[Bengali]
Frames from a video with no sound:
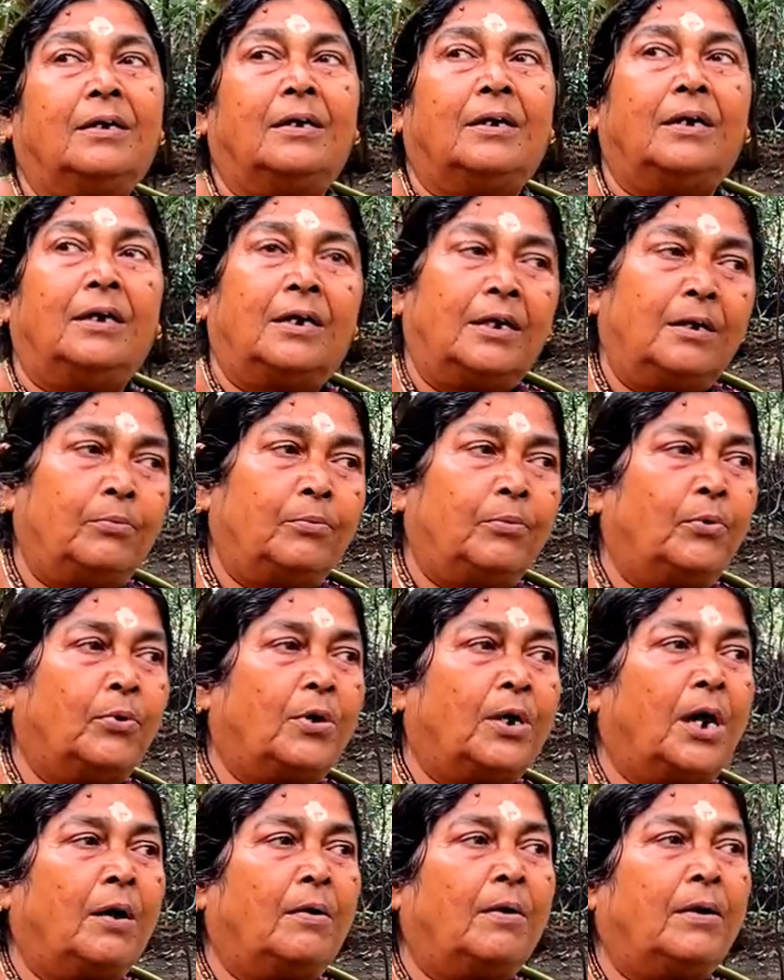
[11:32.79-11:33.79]
এখানে ভোগ
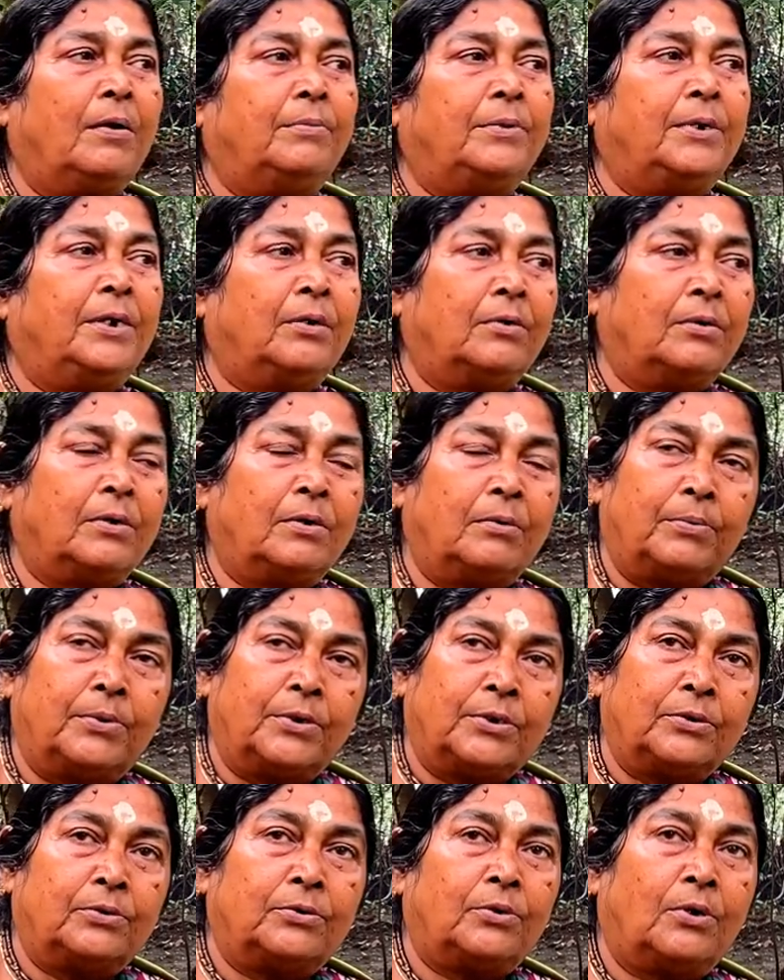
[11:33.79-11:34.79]
খাওয়া বিয়ে
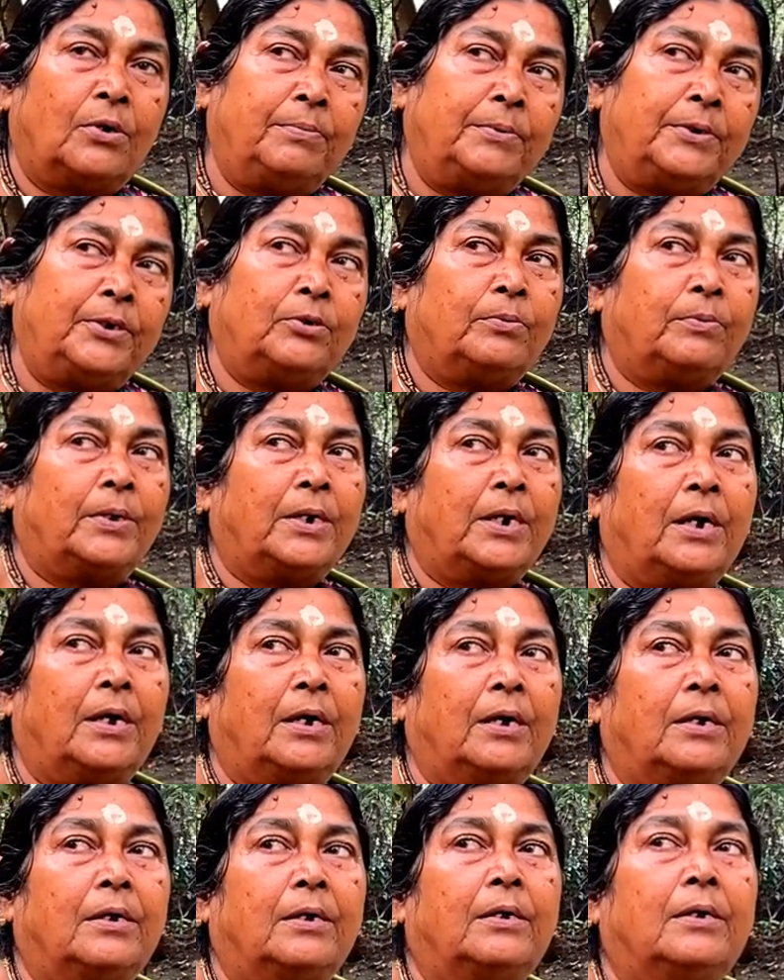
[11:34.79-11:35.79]
অন্নপ্রাশন সব কিছু
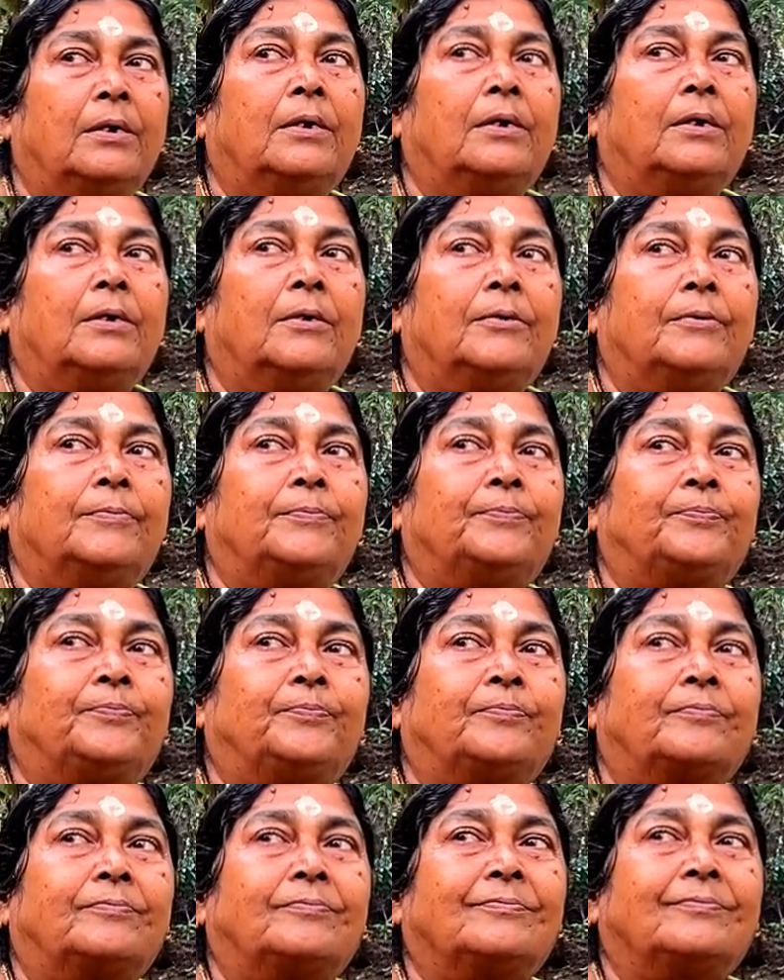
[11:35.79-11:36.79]
সেই অনুষ্ঠানটা
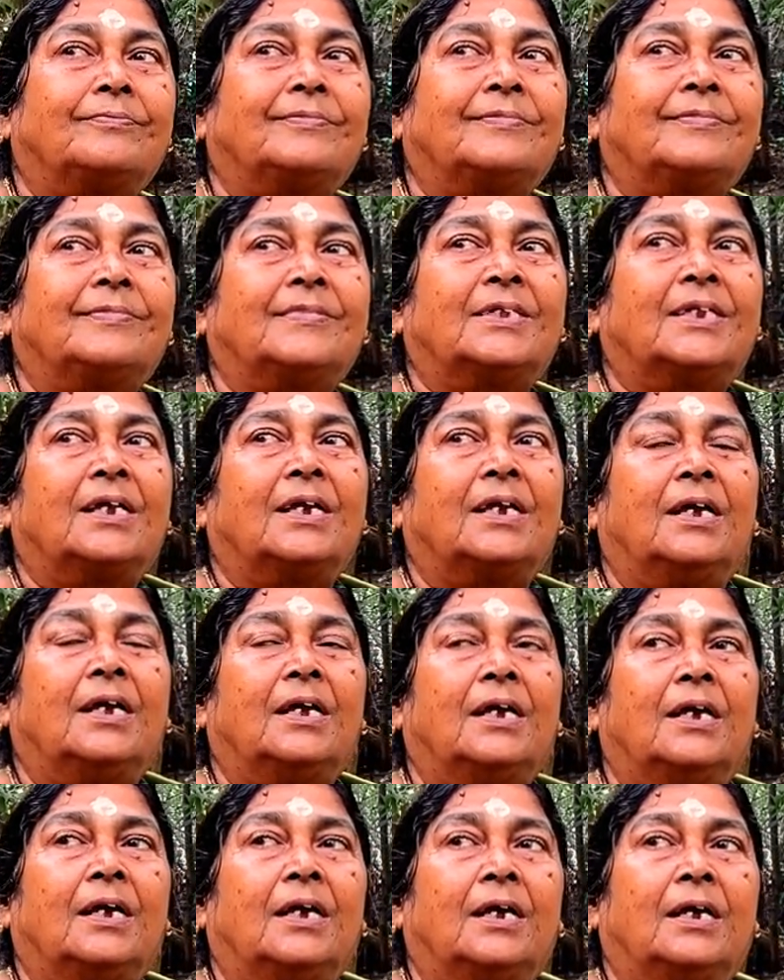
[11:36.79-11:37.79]
আলাদা ঠাকুরেনে
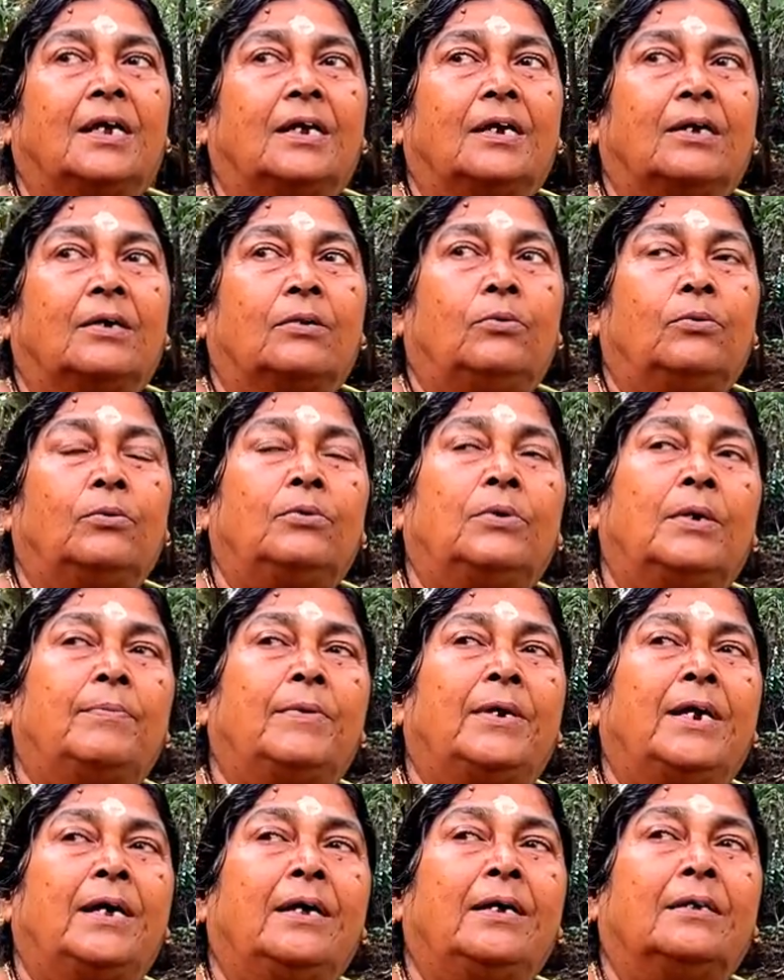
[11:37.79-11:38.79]
করতে হয় কোনটা
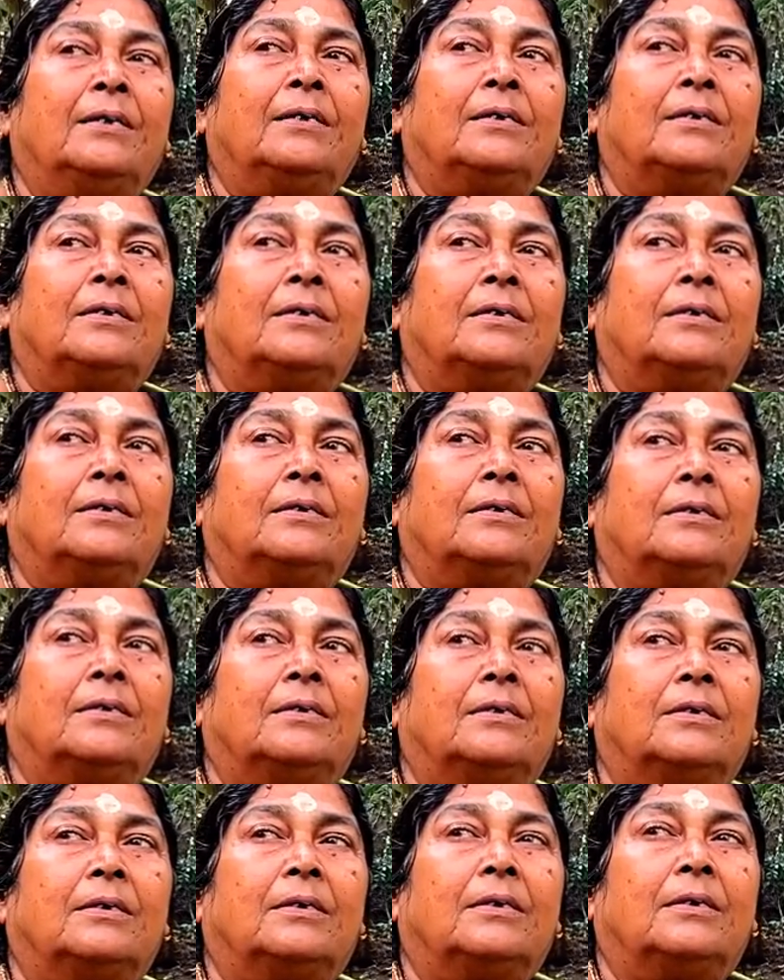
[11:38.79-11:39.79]
ওটা ওই যে
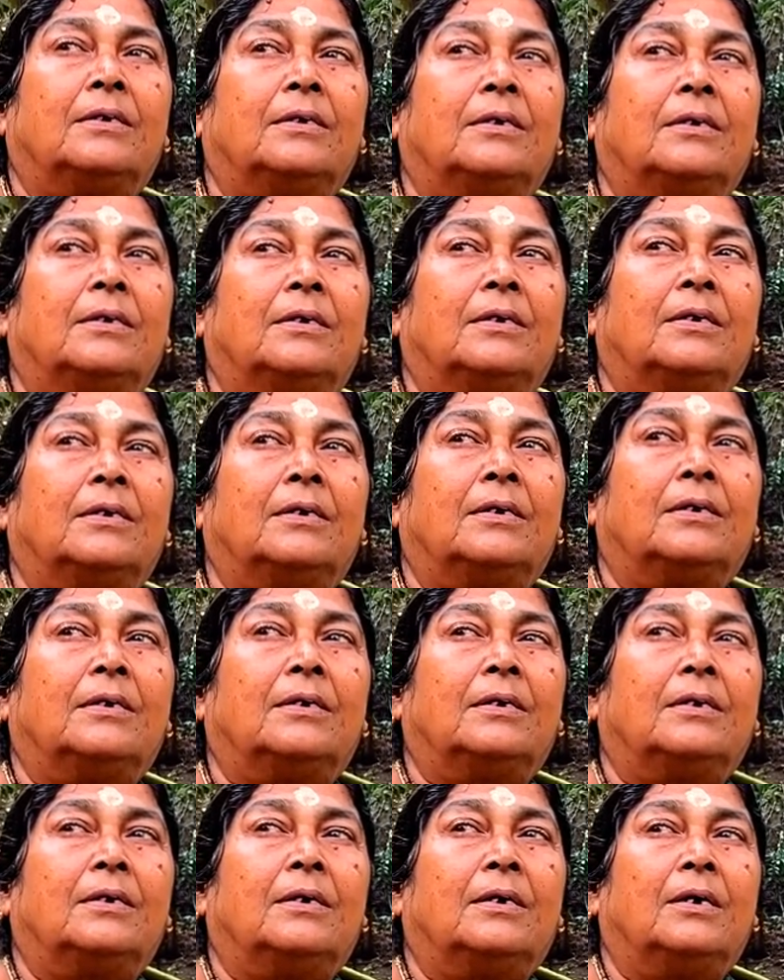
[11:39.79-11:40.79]
অন্নপ্রাশনে
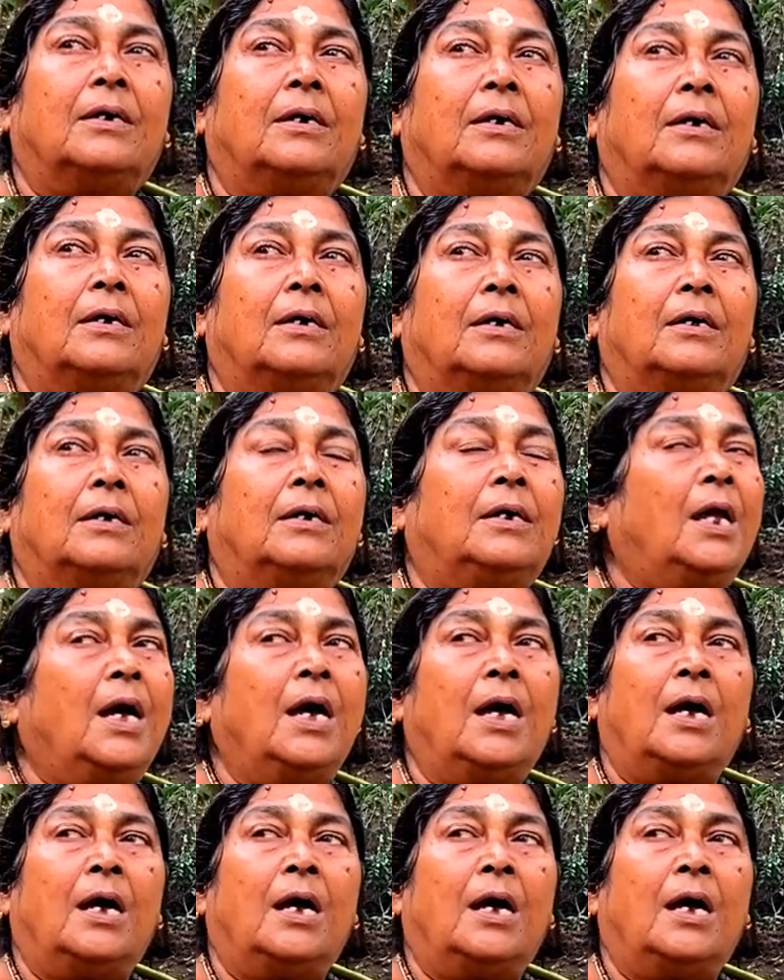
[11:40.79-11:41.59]
ভোগ টোগ যদি হয় না